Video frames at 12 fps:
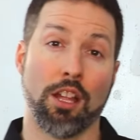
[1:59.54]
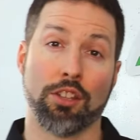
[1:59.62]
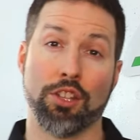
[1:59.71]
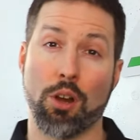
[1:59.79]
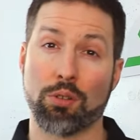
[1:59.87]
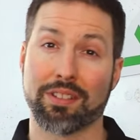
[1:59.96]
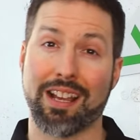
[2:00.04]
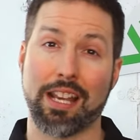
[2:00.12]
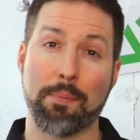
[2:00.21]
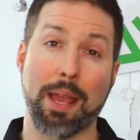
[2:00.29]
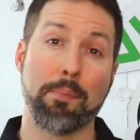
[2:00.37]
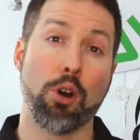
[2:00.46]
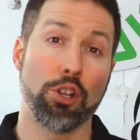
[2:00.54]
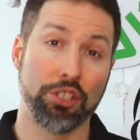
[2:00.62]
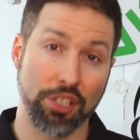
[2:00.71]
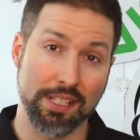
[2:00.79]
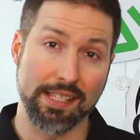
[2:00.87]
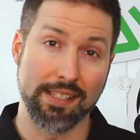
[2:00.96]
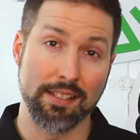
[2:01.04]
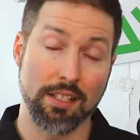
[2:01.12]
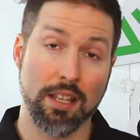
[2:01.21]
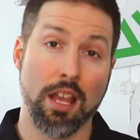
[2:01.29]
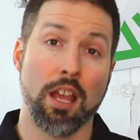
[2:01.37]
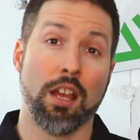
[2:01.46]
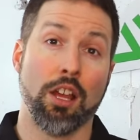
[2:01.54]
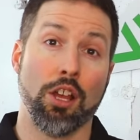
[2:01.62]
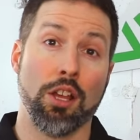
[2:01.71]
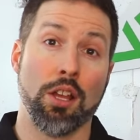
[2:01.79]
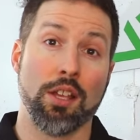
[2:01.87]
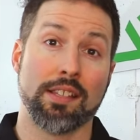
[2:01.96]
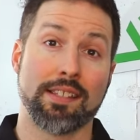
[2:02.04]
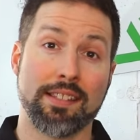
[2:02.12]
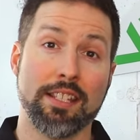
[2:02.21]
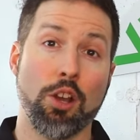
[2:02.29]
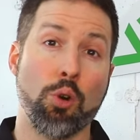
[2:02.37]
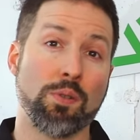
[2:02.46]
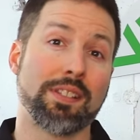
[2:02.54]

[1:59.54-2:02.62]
Donc, dans le même ordre d'idée, si on